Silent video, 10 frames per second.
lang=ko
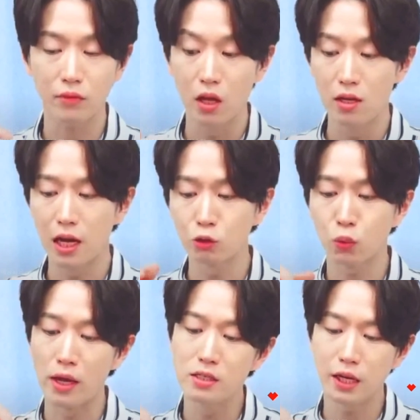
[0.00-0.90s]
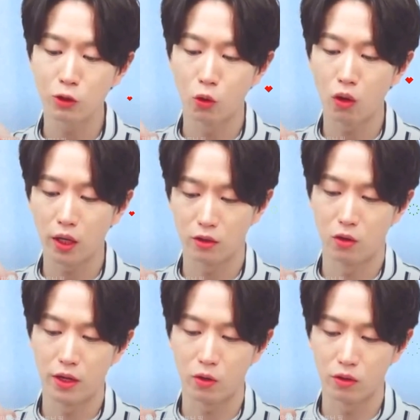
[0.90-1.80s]
양도 굉장히 넉넉하게 들어가
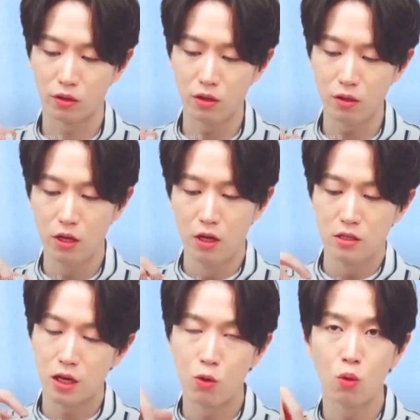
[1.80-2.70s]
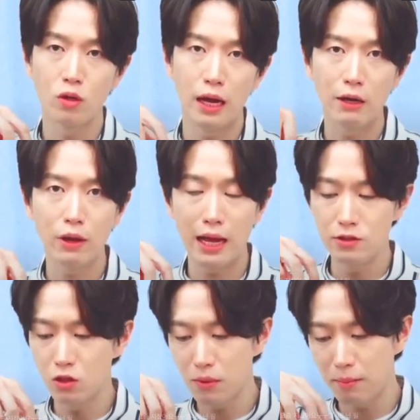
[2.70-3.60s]
있거든요. 자, 요거를 하루에
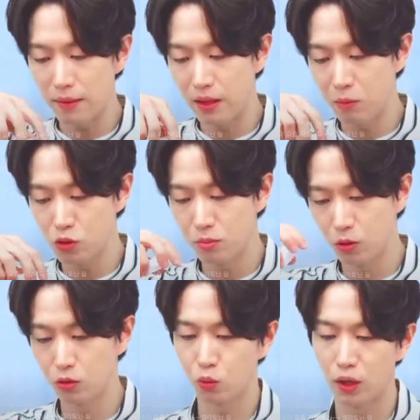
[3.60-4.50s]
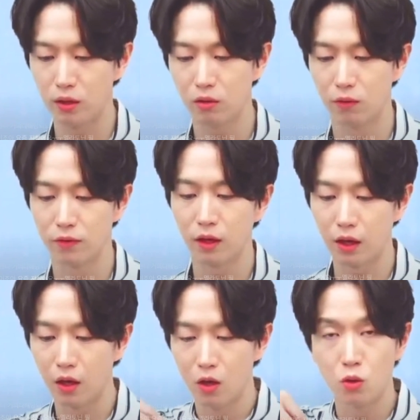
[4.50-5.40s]
한정만 만나보시면 되는 건데
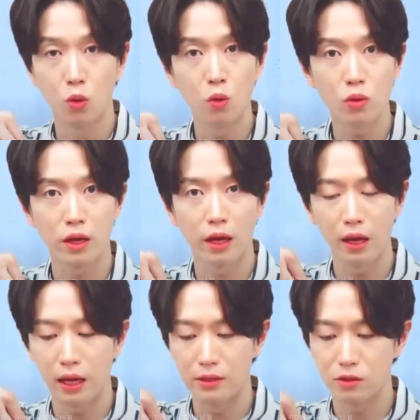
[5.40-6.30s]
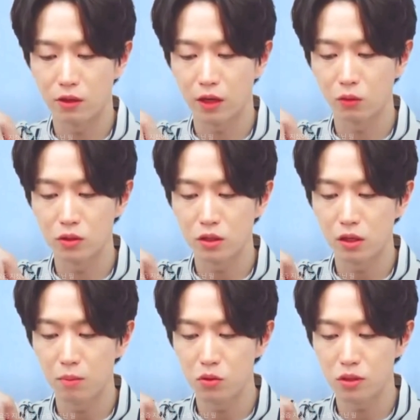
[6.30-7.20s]
요렇게 안전하게 또 실링
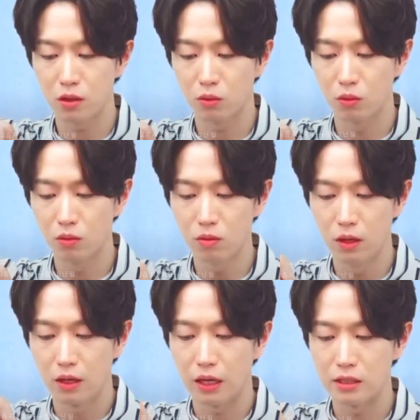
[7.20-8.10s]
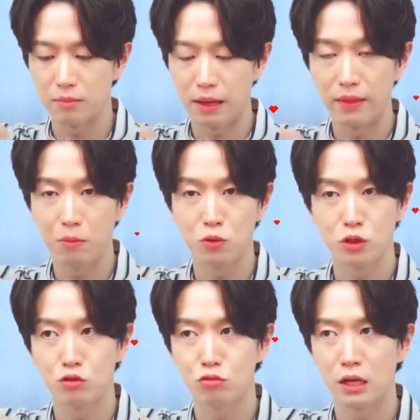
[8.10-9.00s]
포장으로 같이 만나보실
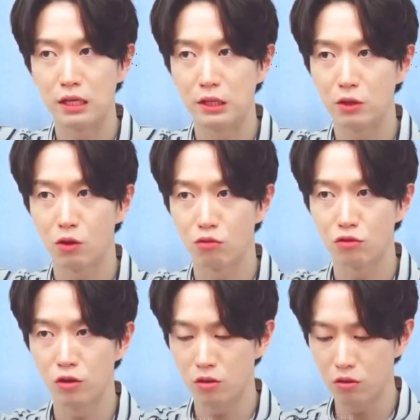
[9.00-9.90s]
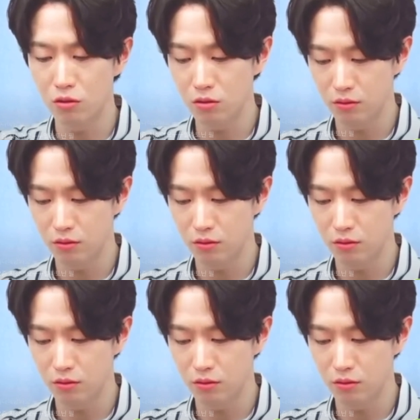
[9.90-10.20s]
수가 있는 거고요.